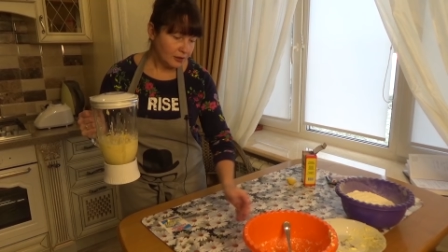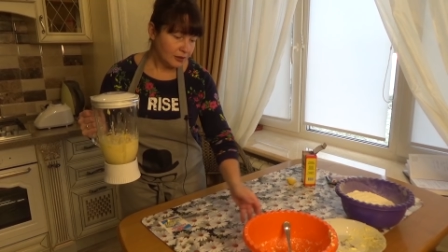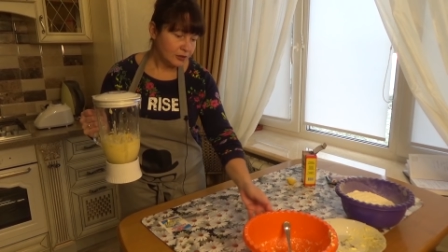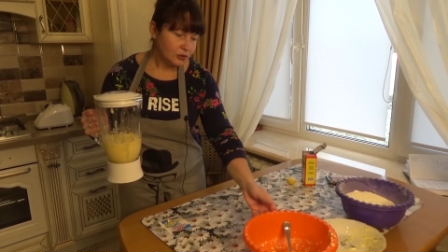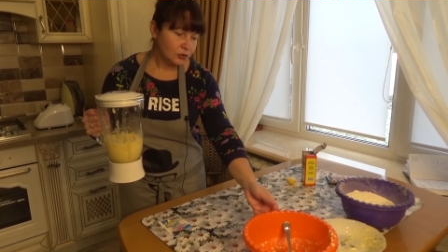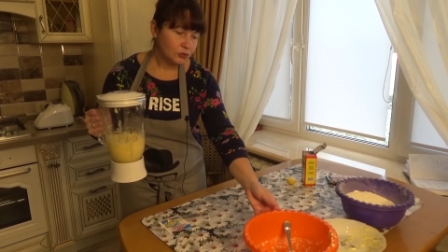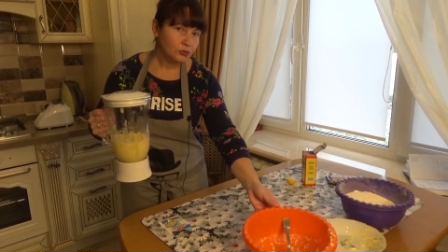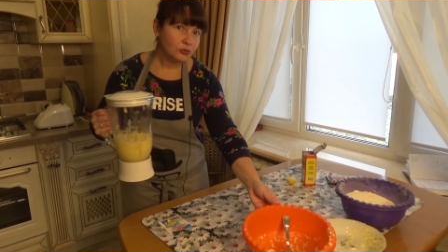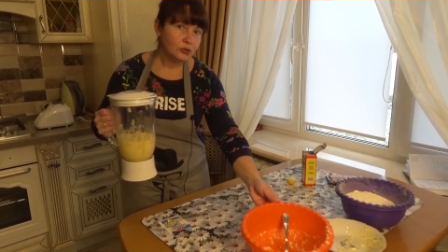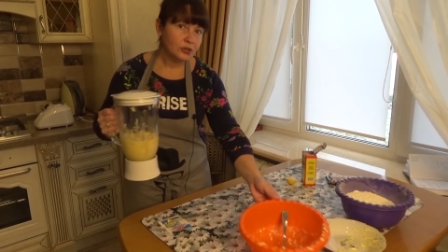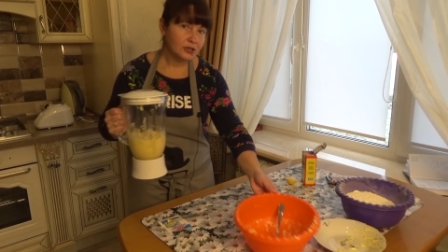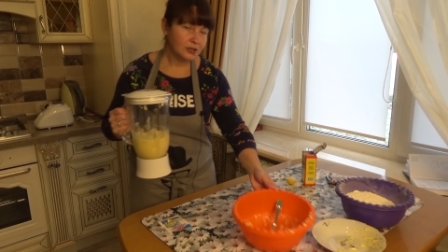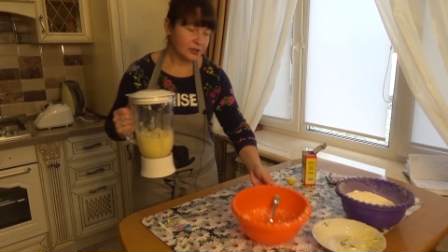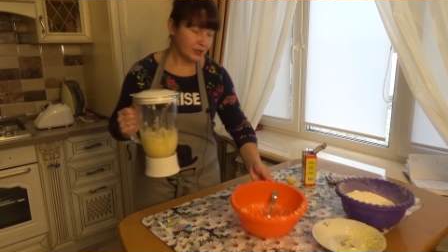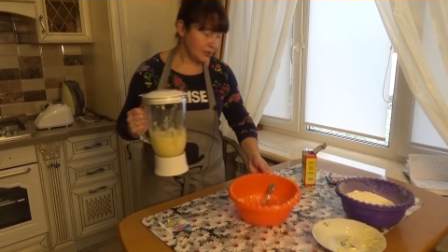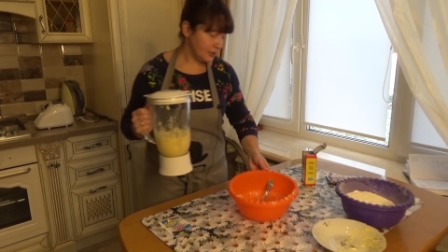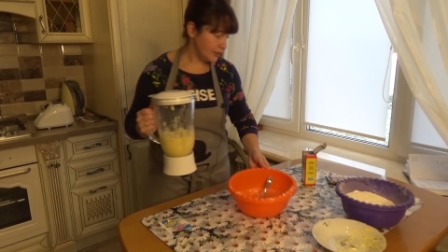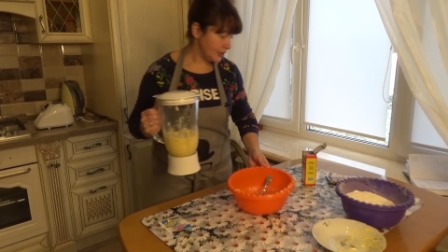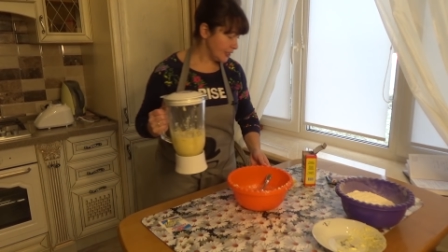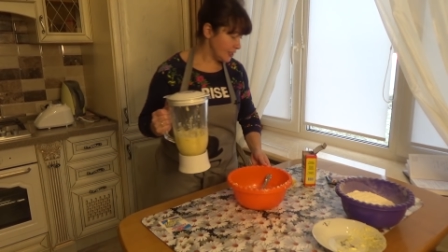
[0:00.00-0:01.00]
Ну,
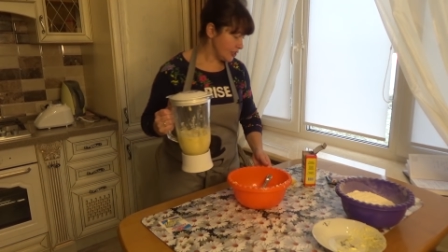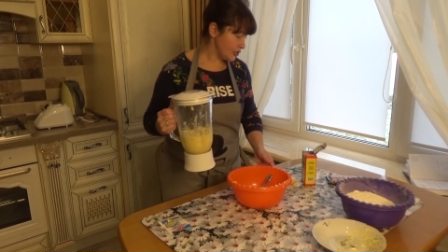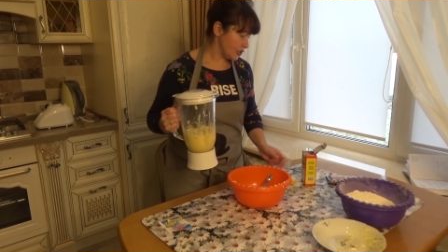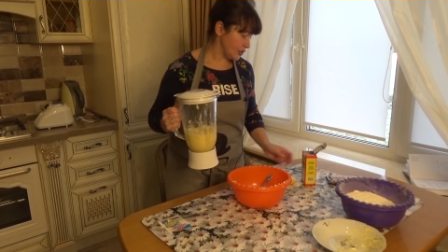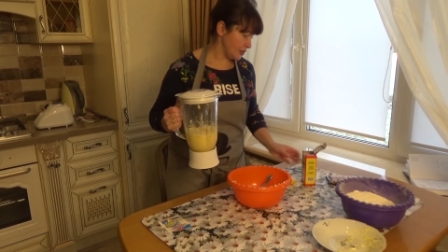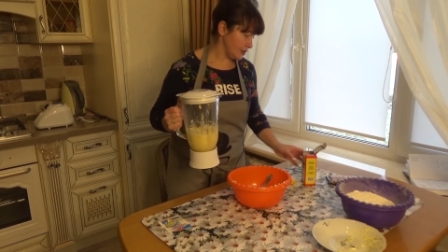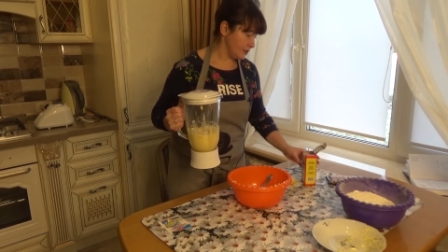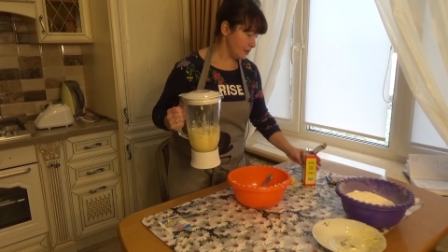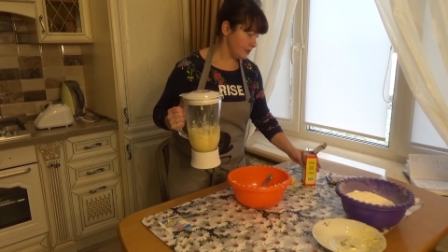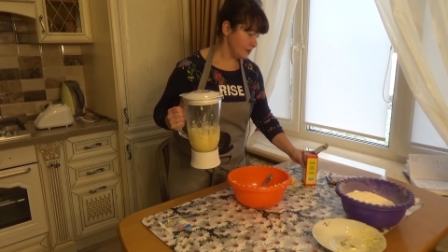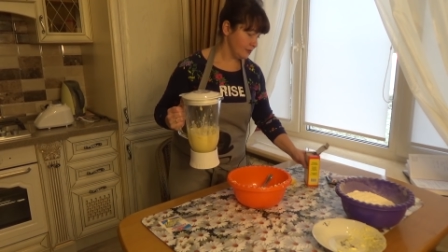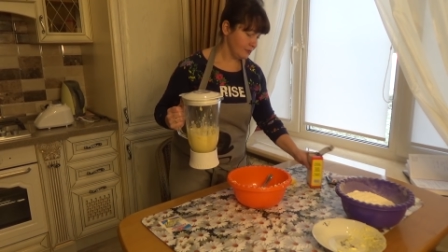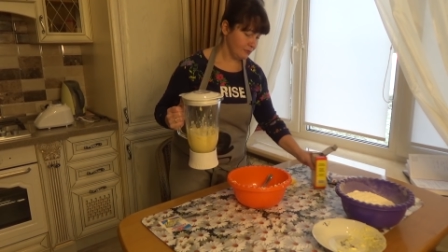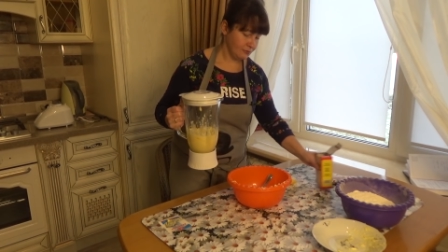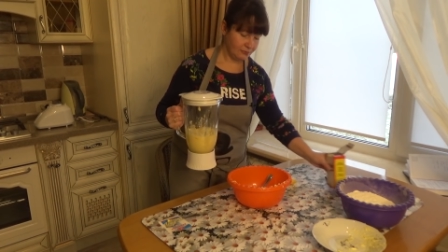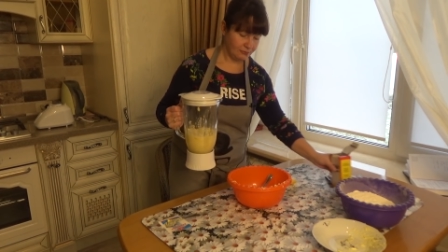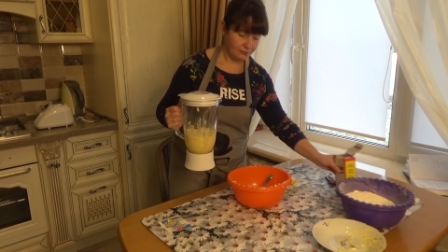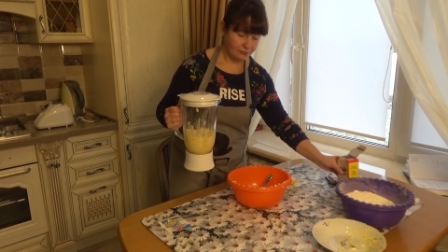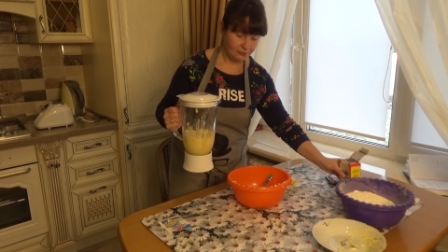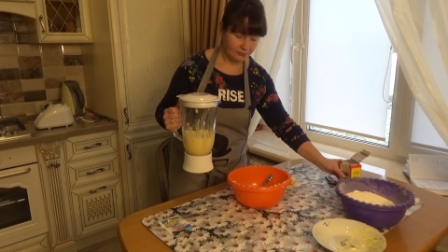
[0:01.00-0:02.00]
и дальше,
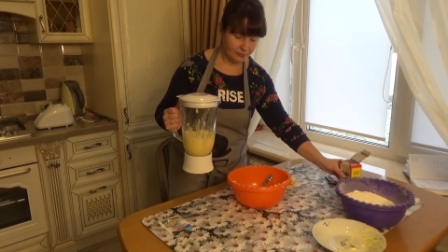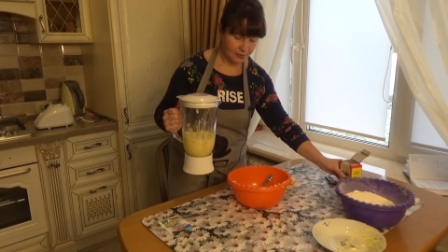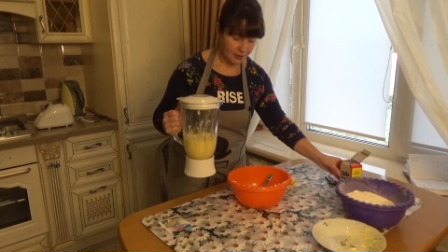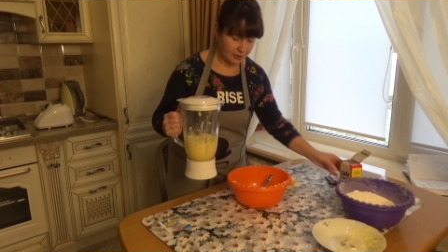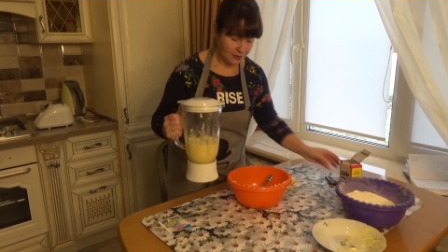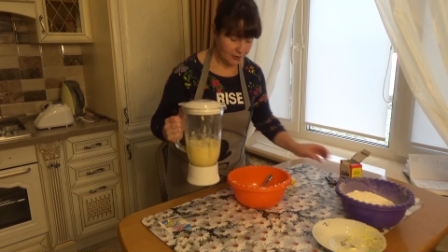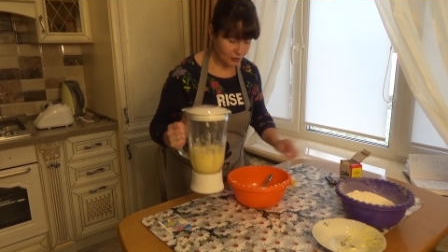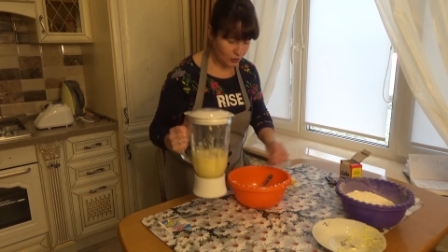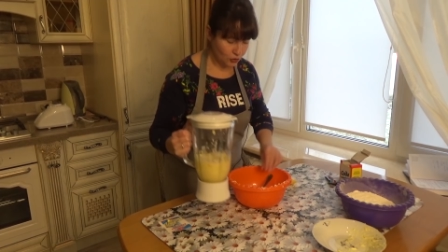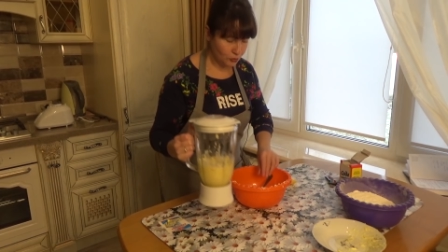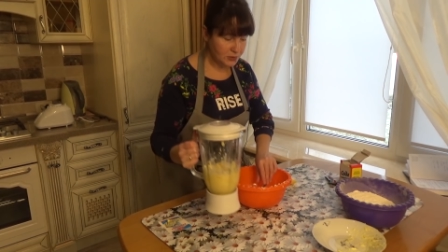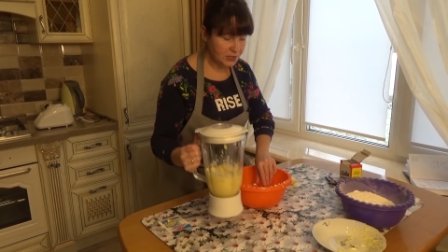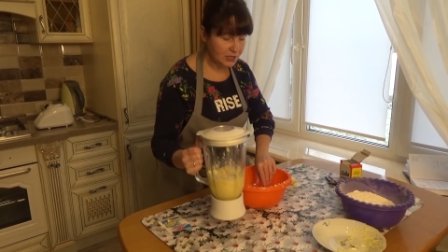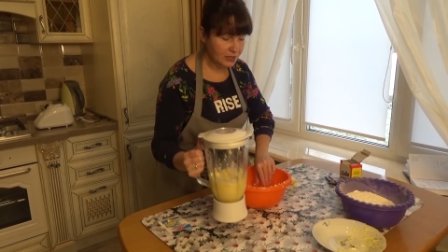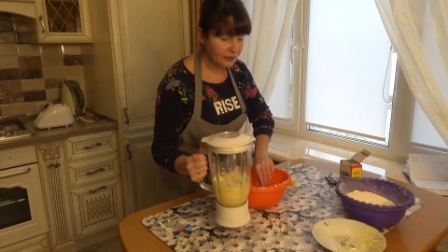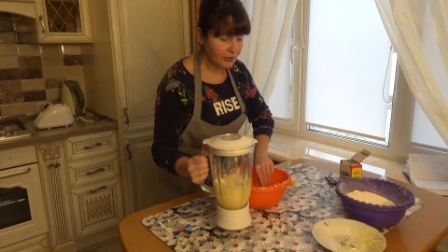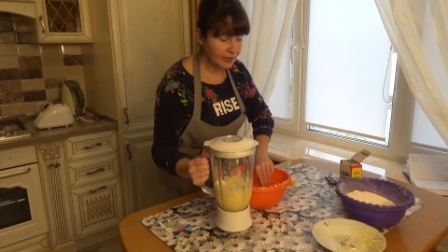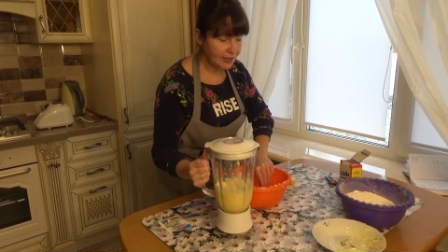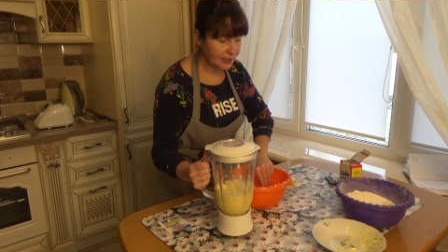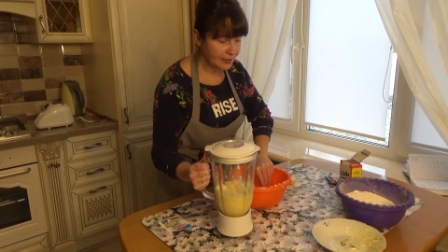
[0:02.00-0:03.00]
собственно
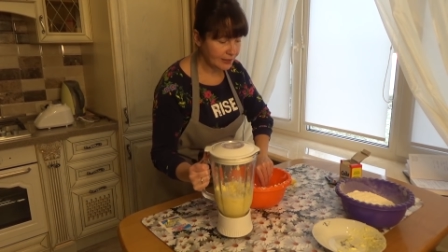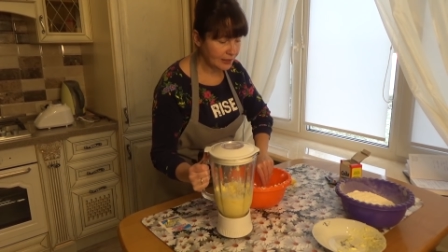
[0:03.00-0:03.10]
говоря,